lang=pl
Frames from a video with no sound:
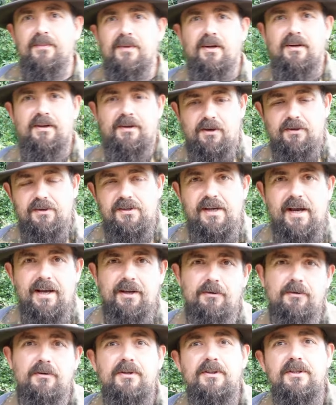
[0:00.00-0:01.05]
e,
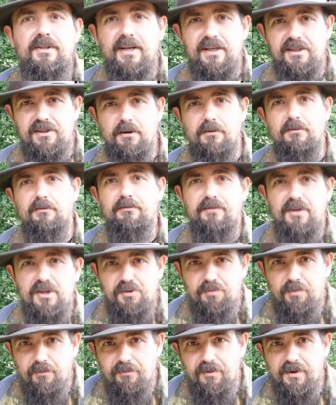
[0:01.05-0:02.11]
rodzaju. Jest to
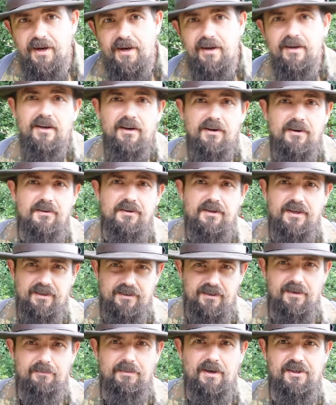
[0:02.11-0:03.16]
wierzbówka,
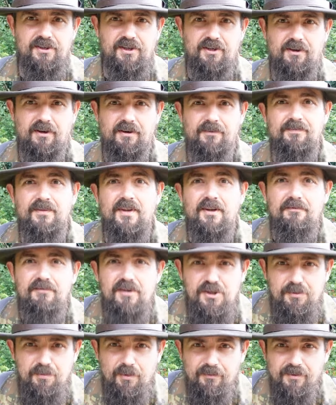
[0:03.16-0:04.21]
konkretnie będzie to
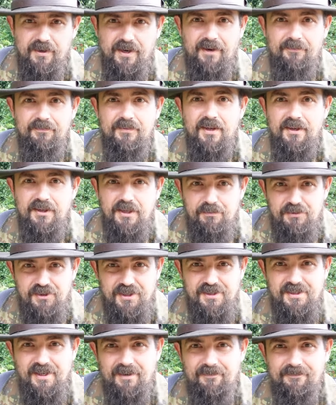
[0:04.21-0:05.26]
wierzbówka
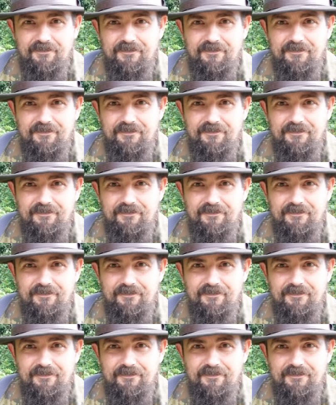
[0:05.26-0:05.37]
kiprzyca.